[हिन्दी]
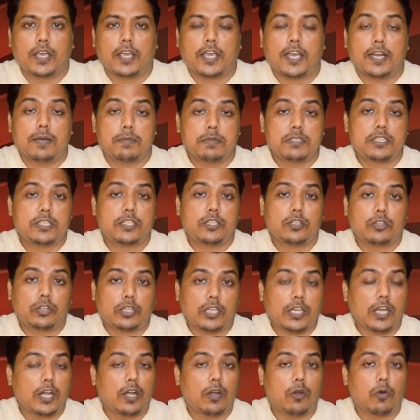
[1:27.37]
इनमें से जो
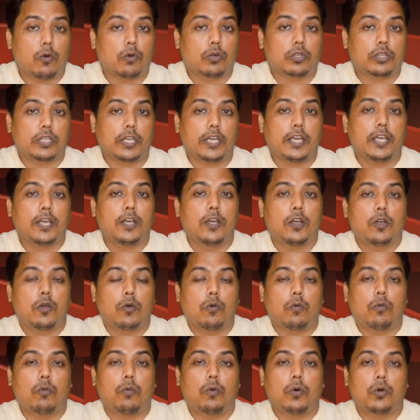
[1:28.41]
तीन लोग थे
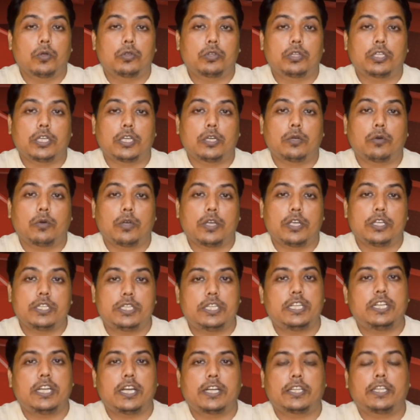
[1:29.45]
वो तीनों
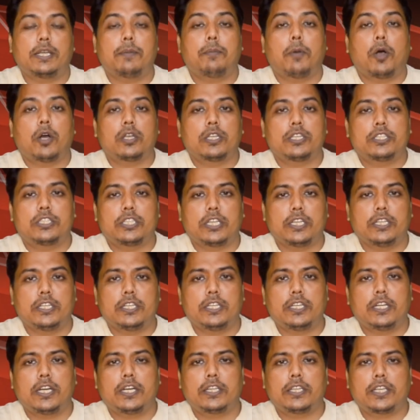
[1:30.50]
इंजीनियर थे बहुत अच्छे
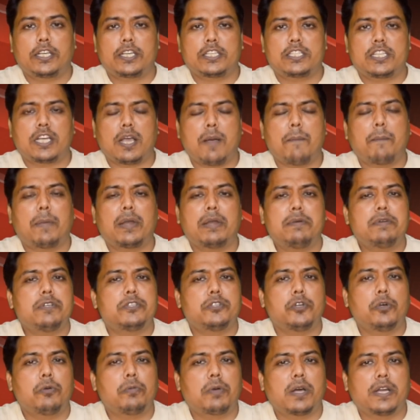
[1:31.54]
इंजीनियर थे किसी कंपनी में
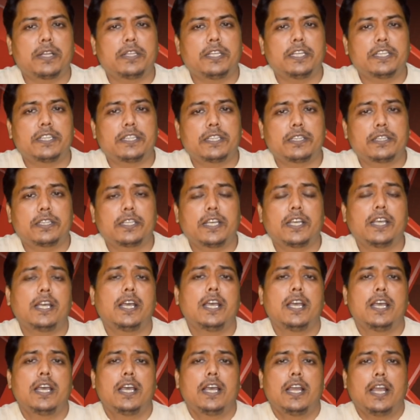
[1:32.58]
जॉब कर दे थे
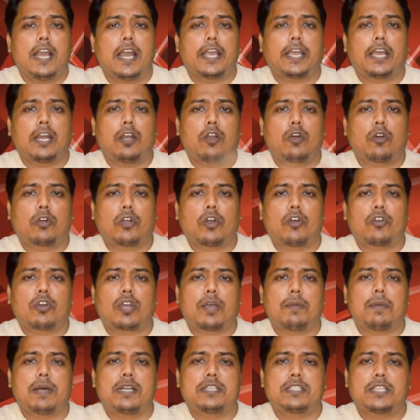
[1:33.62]
लेकिन लॉकडाउन
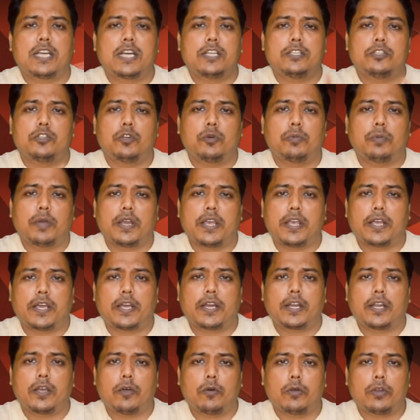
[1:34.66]
के बाद शायद जॉब नहीं कर
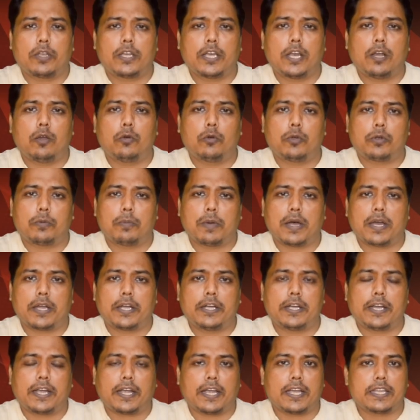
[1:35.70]
रहे और ये लूटमारी
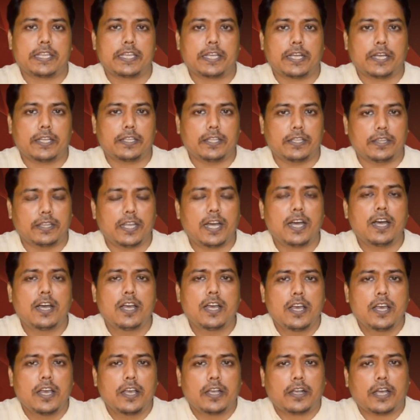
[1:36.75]
डकैती का धंधा
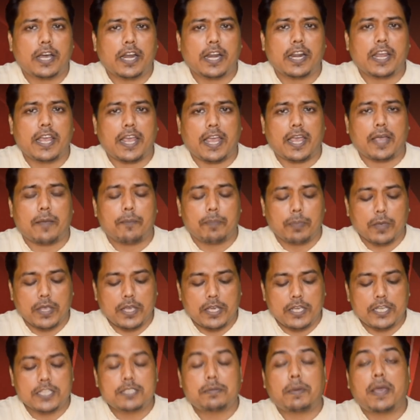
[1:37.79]
कर रहे हैं
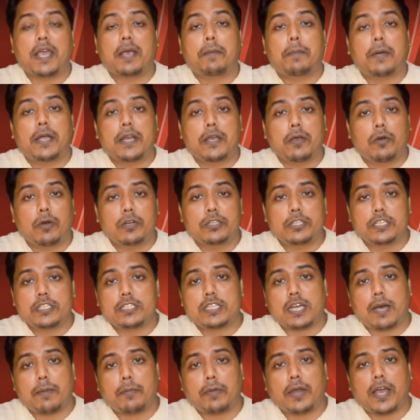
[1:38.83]
इसमें एक बड़ी और चीज़
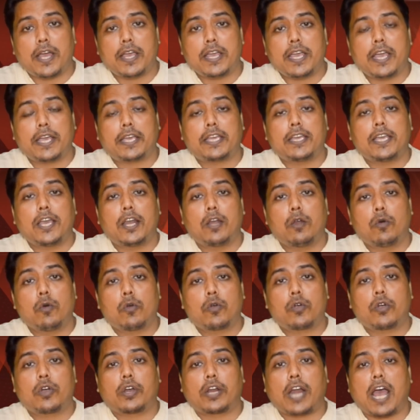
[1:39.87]
सामने आई है कि ये
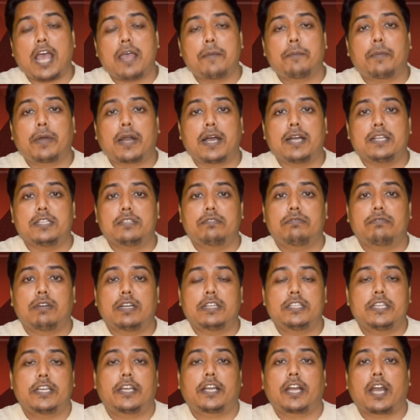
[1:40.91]
लोग क्राइम ब्रांच
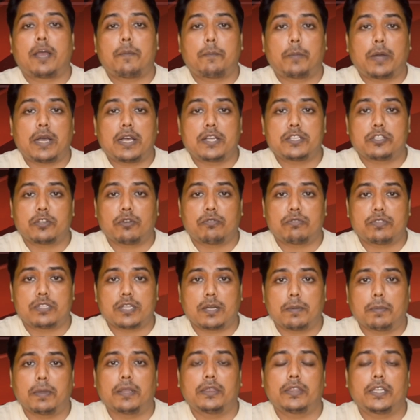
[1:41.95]
फर्जी क्राइम ब्रांच
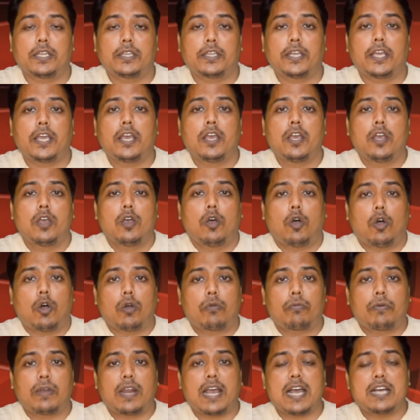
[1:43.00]
ऑफिसर बनते थे और
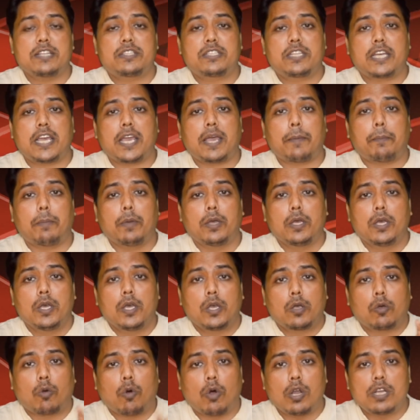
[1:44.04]
फिर ऐसे
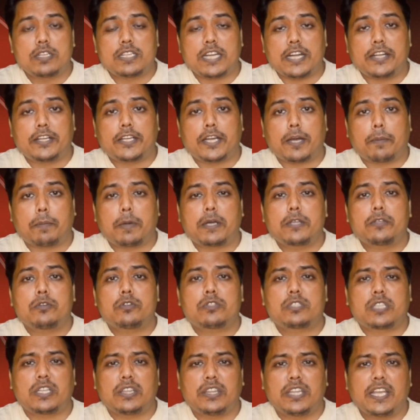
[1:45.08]
कॉल सेंटर पर जो
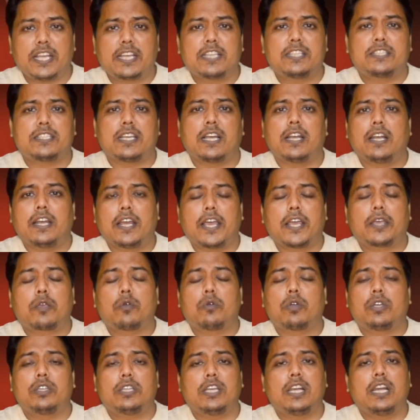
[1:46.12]
संदिग्ध चल रहे हैं
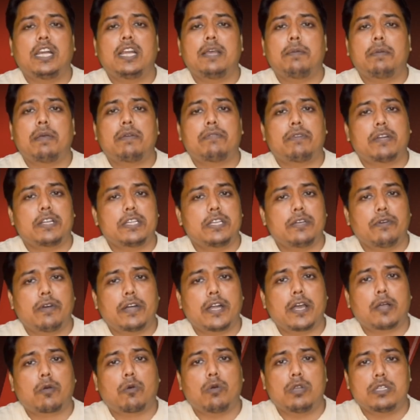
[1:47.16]
क्योंकि दिल्ली में
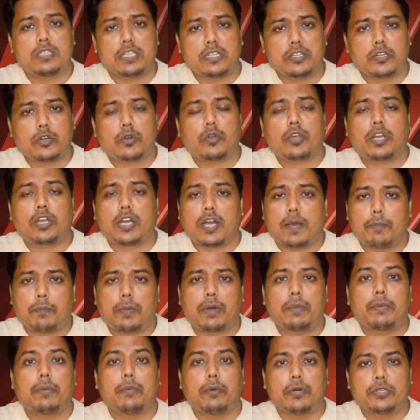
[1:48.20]
फर्जीवाड़ा कॉल सेंटरों के नाम पर
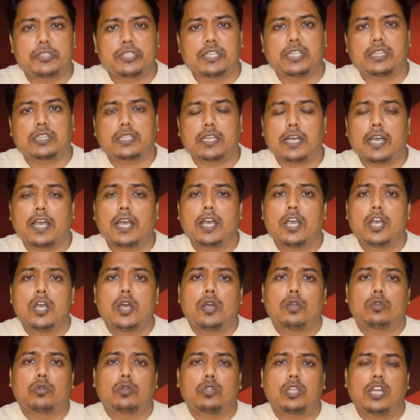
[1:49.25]
भी बहुत चलता है
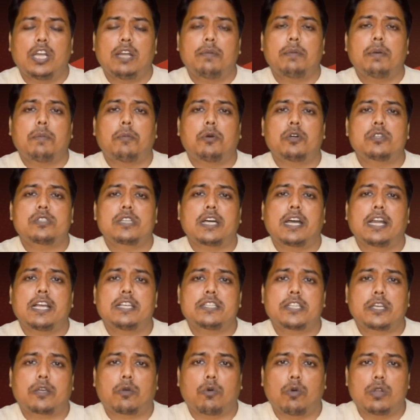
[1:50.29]
तो दिल्ली में बहुत सारे
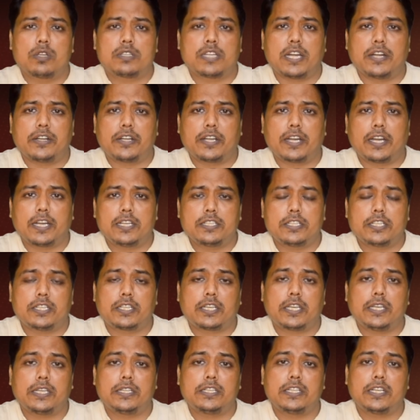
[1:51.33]
ऐसे कॉल सेंटर हैं
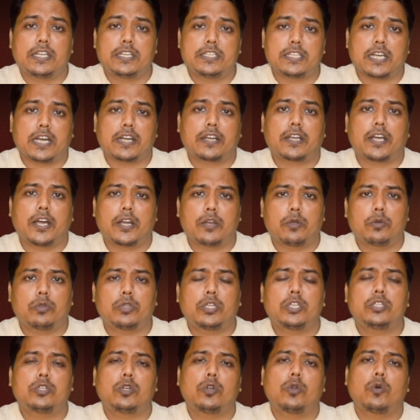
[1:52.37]
जिनकी जिन्हें जानकारी होती
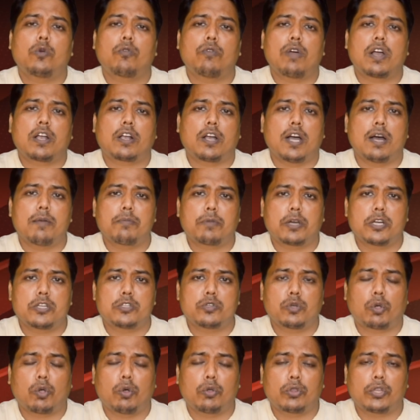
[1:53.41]
है जो लोग वहाँ काम कर
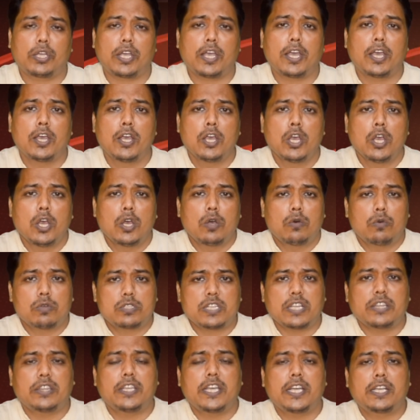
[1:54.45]
चुके होते हैं वो
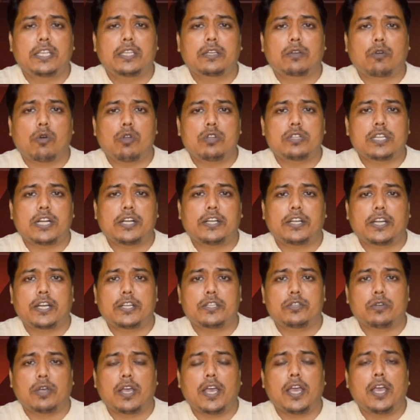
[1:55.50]
संदिग्ध कॉल सेंटर
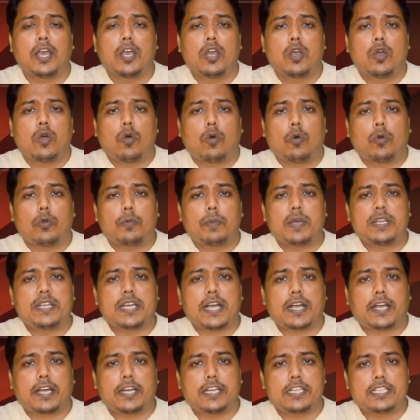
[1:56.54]
जो है उनमें
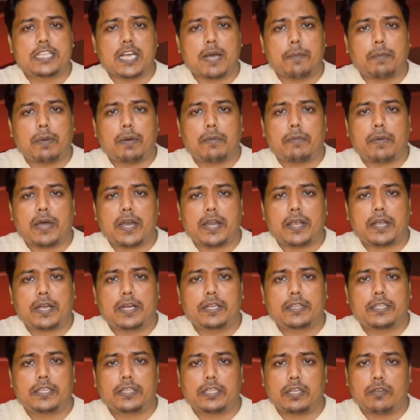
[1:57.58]
जाकर ये छापामारी
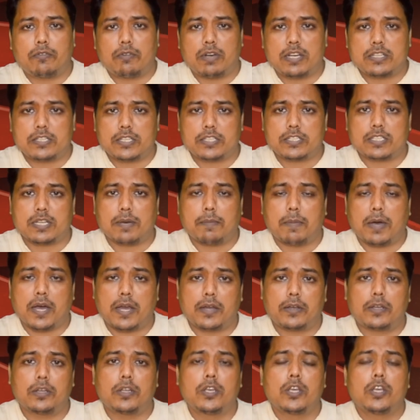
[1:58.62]
करते थे वहाँ से
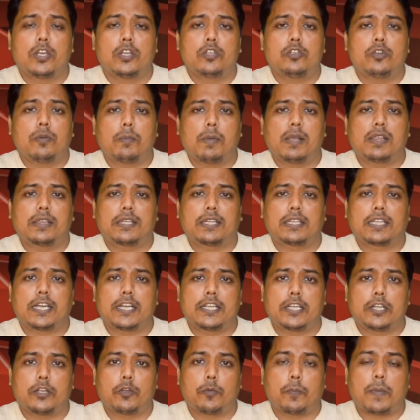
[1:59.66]
सामान जो मिलता था
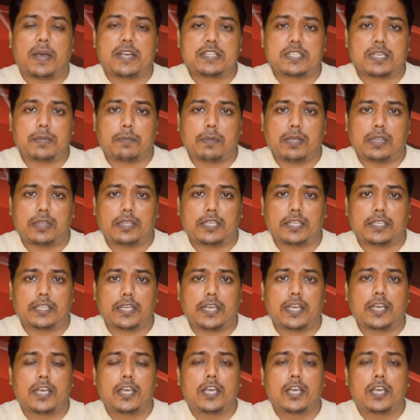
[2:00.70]
जो जो पैसे मिलते थे